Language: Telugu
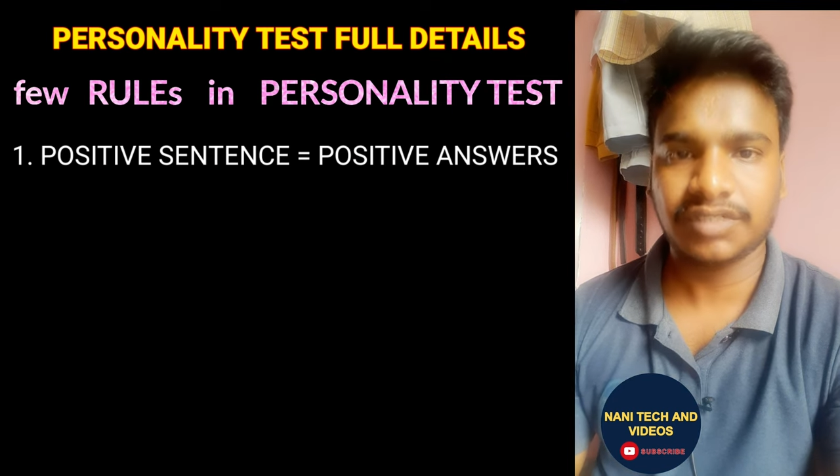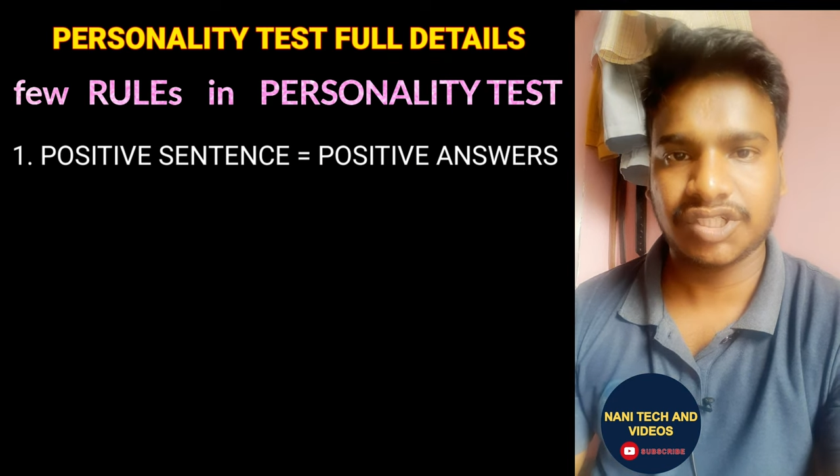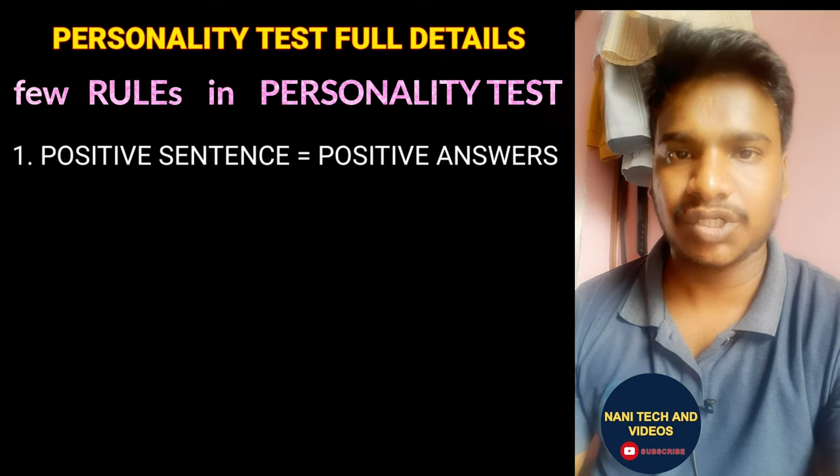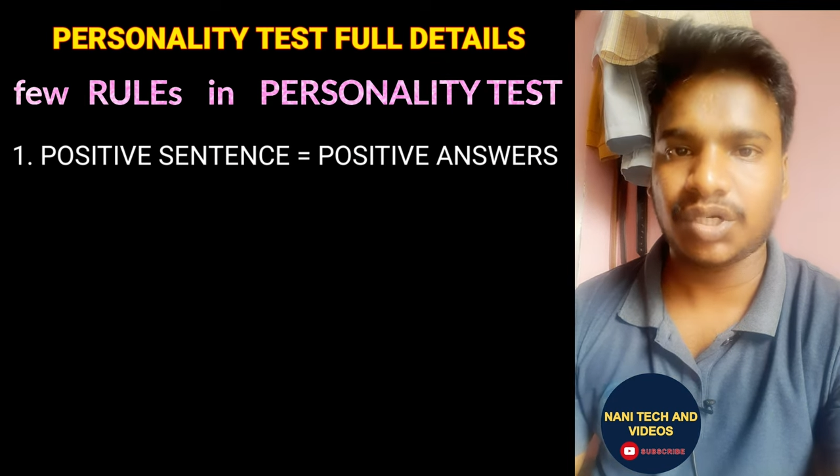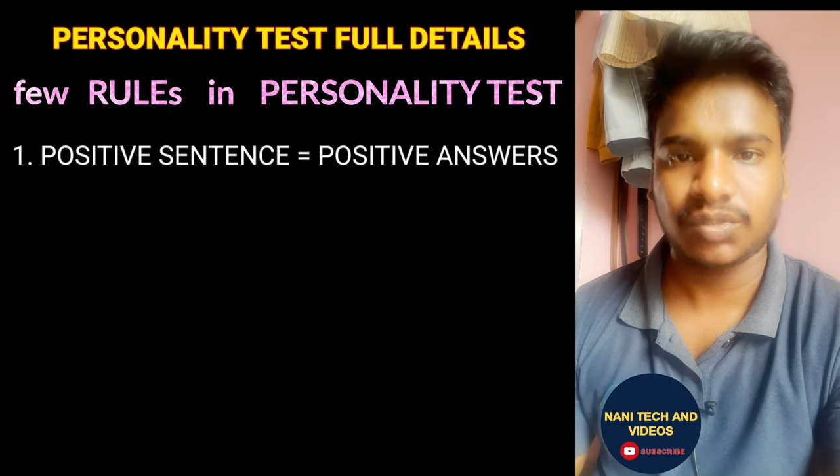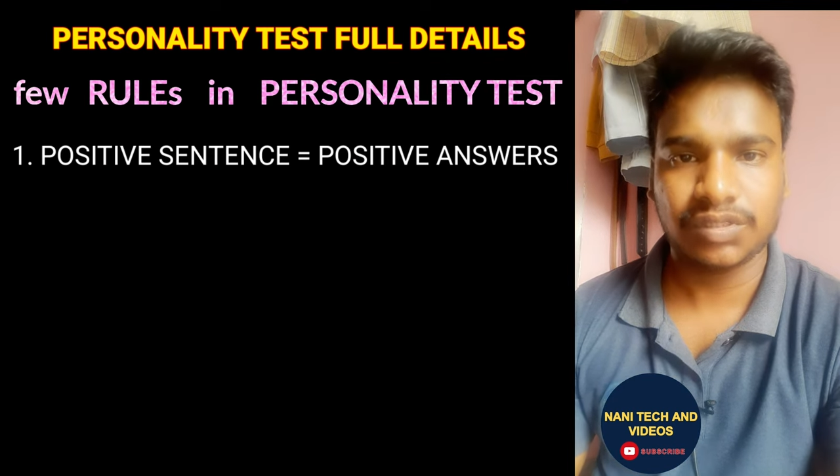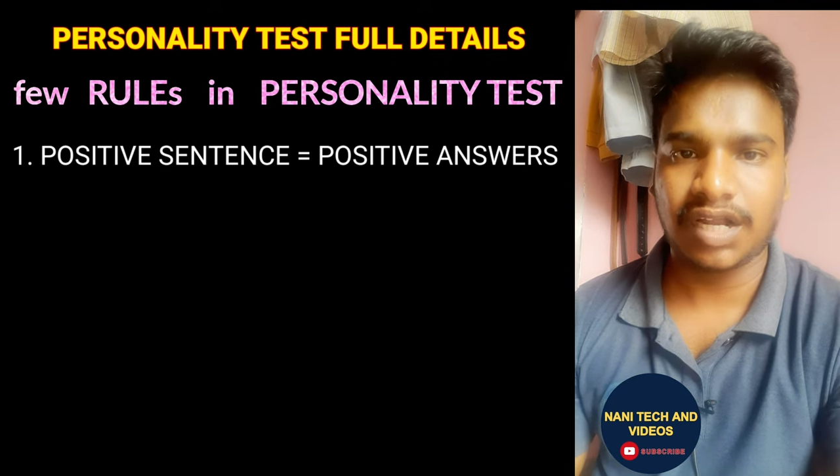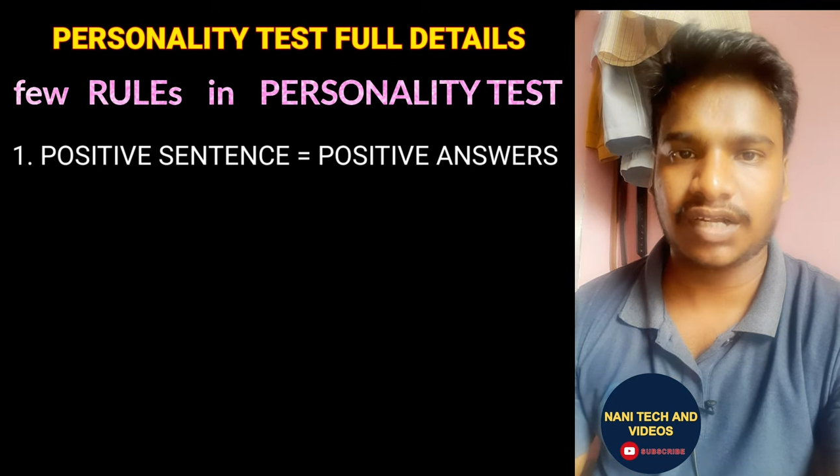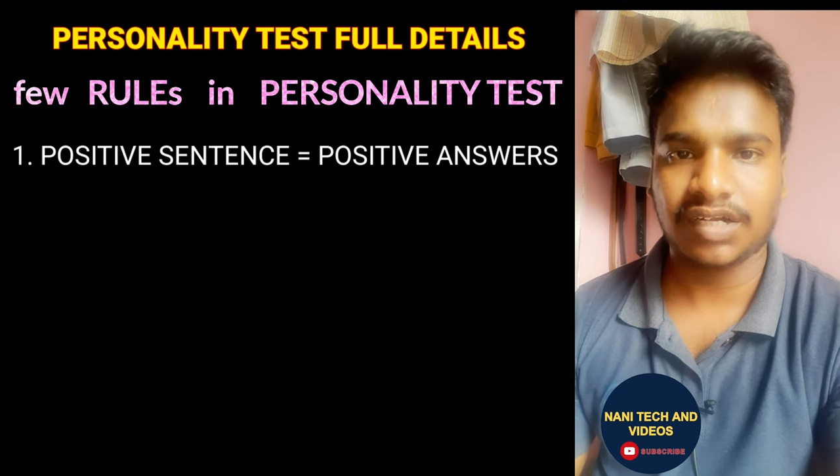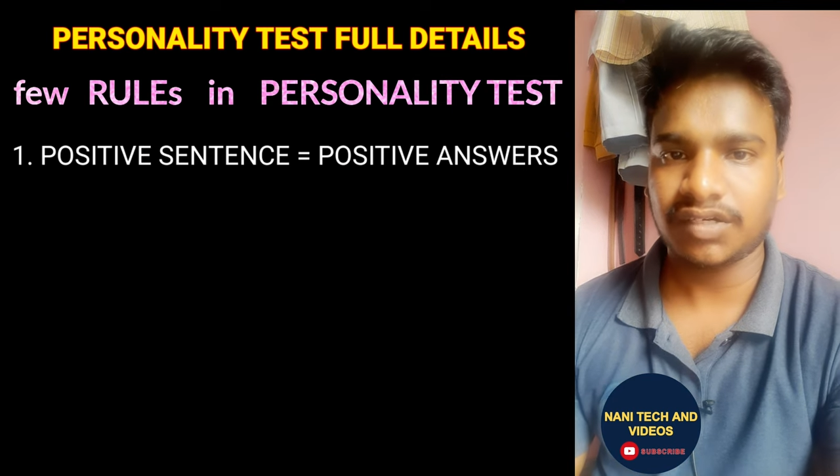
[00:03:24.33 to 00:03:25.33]
మంచోడు
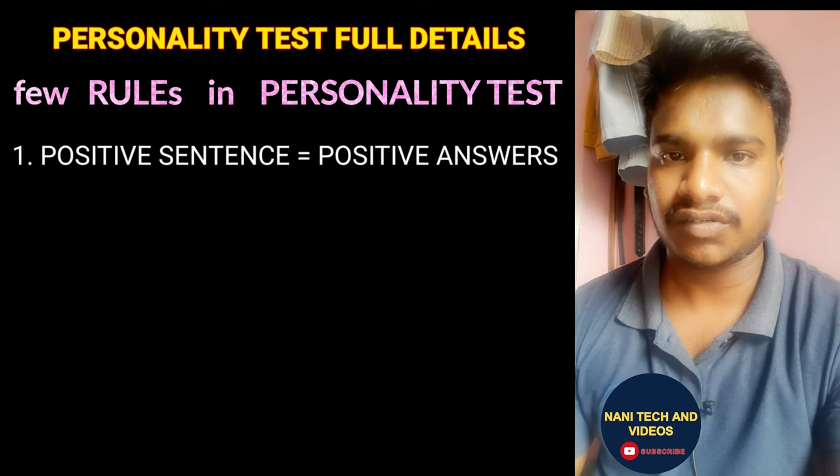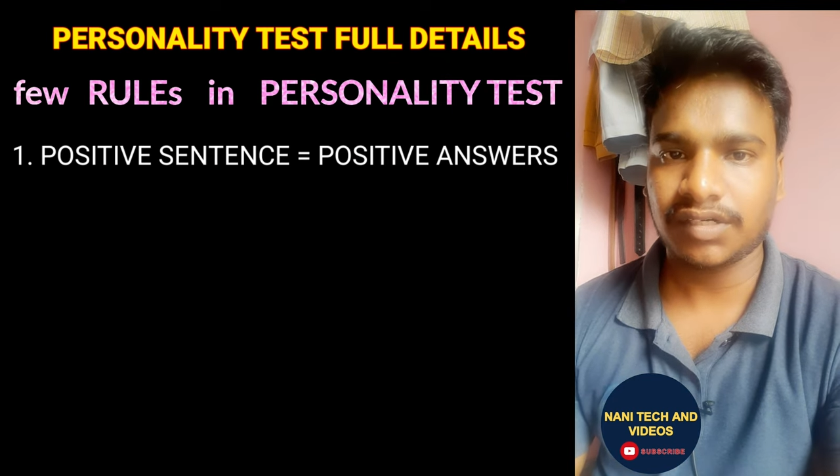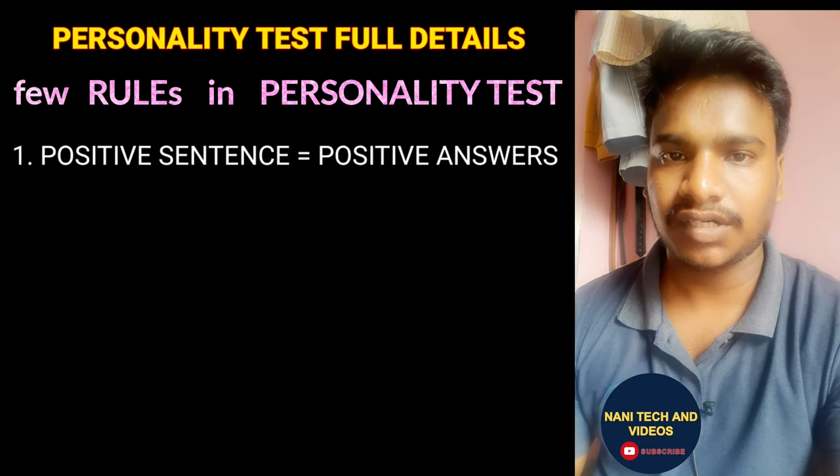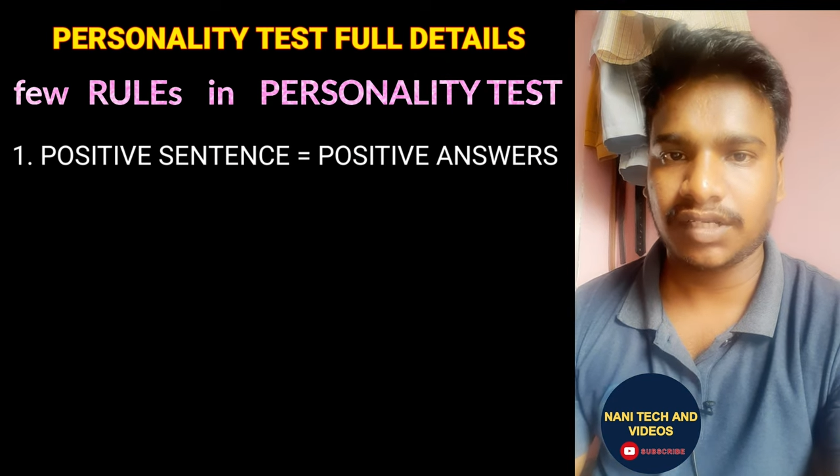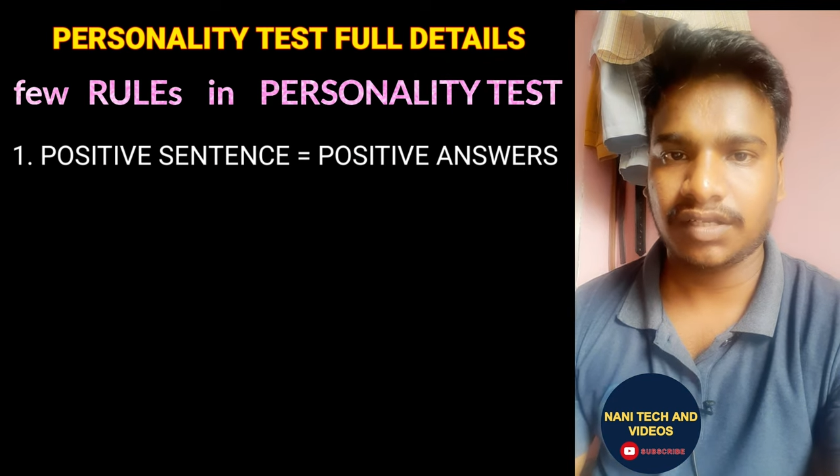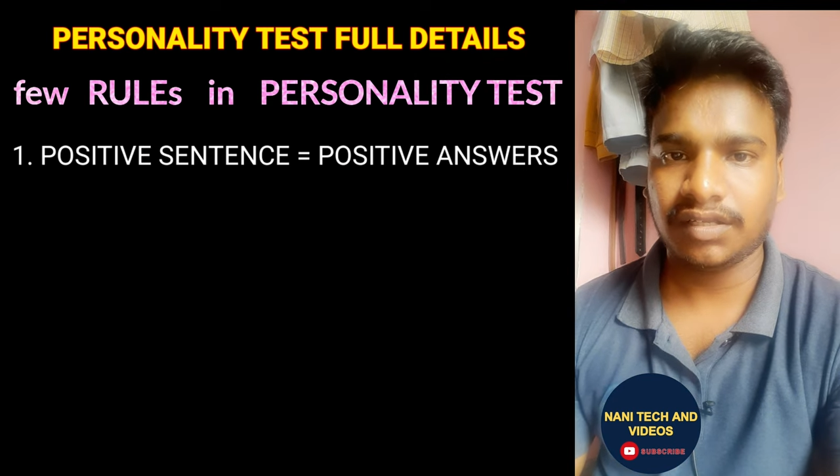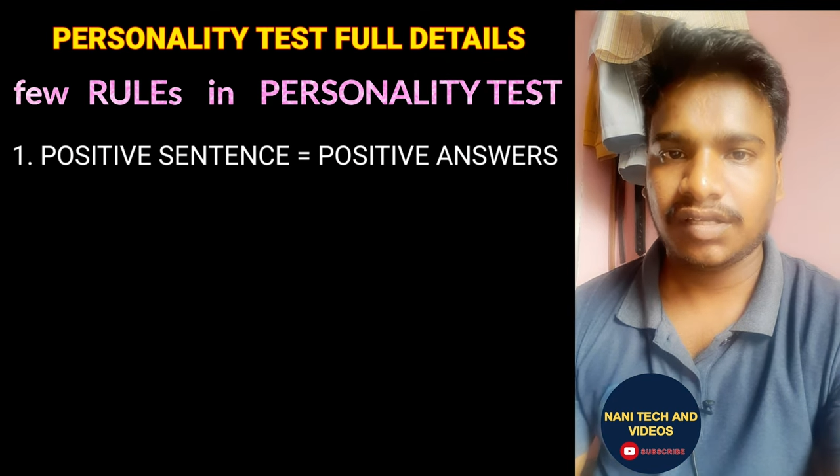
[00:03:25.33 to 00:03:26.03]
అన్నాడు అనుకోండి